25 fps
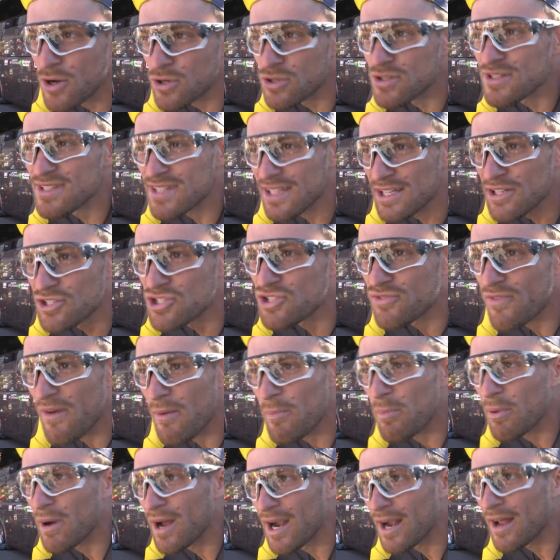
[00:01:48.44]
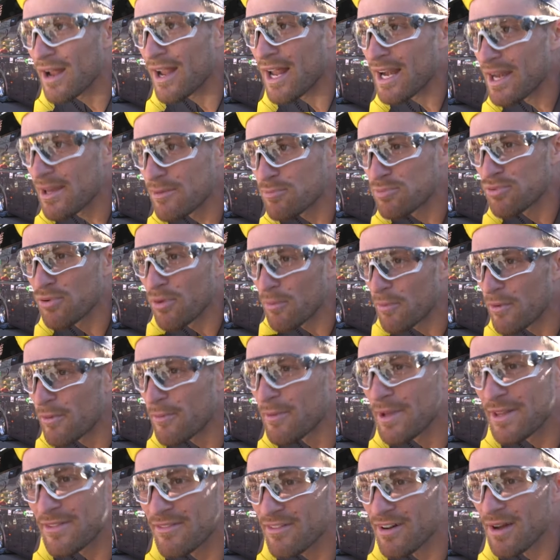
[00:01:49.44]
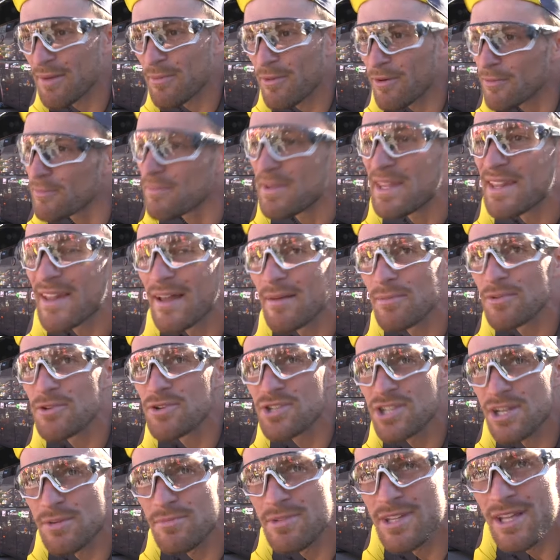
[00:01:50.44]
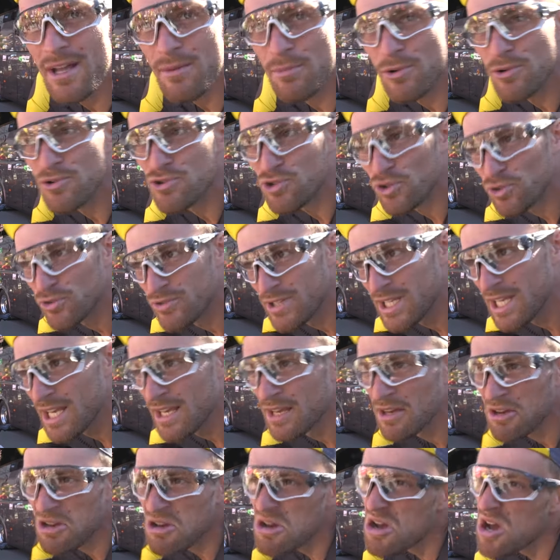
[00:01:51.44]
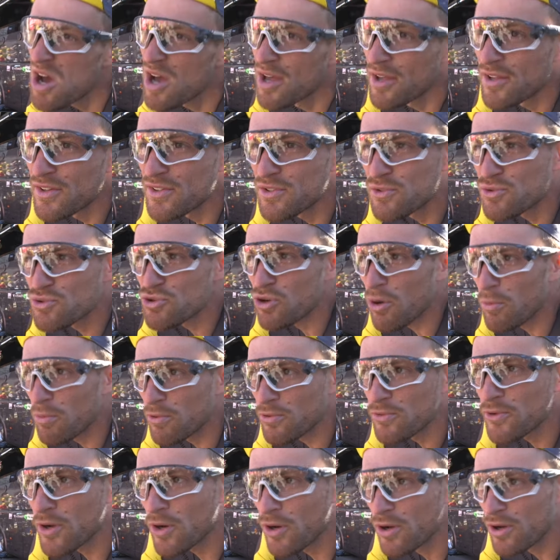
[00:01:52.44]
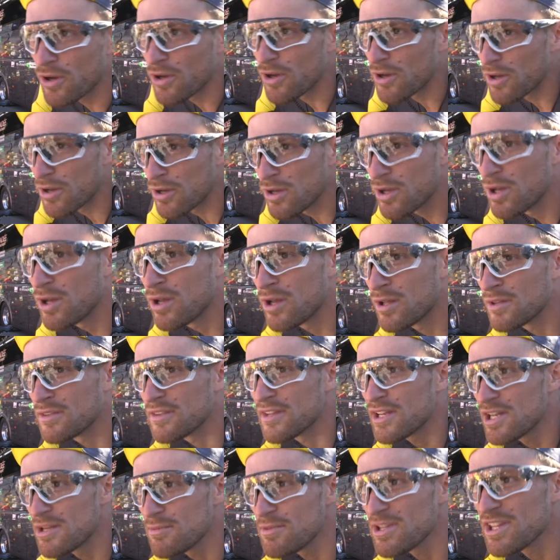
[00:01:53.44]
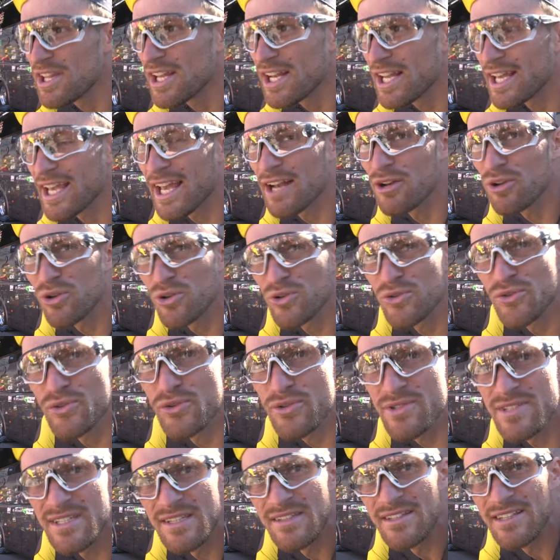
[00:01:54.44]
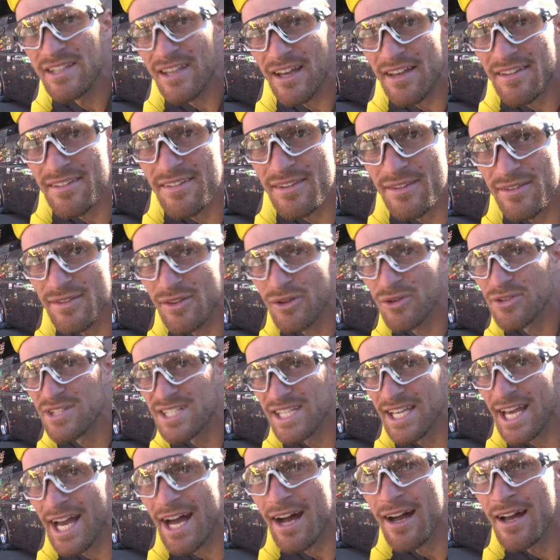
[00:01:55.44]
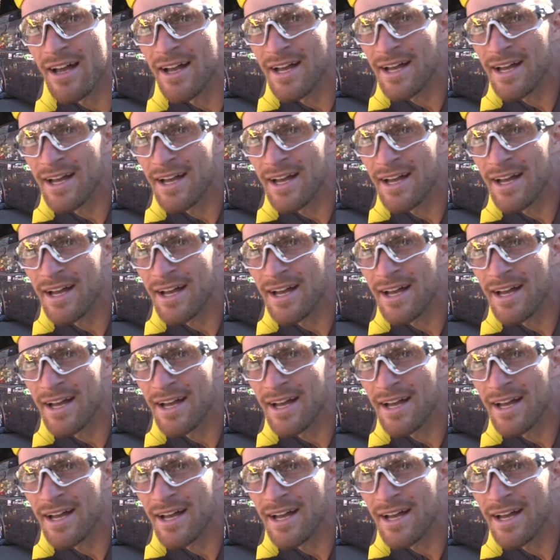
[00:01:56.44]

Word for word: je sais que je vais pas aller pour me mettre vraiment minable de chez minable aujourd'hui, c'est toujours bon d'éliminer les quelques toxines qui restent d'hier